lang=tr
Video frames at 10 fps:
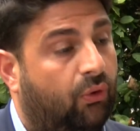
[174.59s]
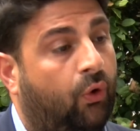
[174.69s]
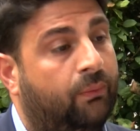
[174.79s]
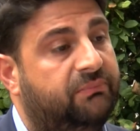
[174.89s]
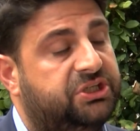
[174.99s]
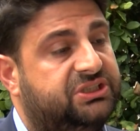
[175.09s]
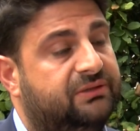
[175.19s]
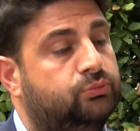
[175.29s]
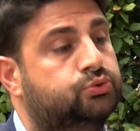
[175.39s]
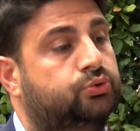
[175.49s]
15
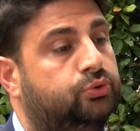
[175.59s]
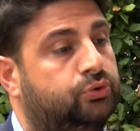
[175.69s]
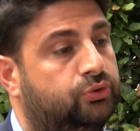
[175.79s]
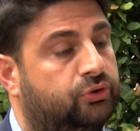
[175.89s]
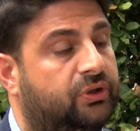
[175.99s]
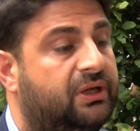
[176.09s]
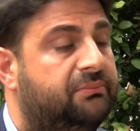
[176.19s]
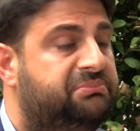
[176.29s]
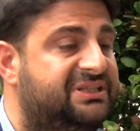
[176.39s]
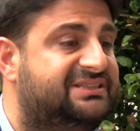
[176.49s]
Temmuz ruhunu biz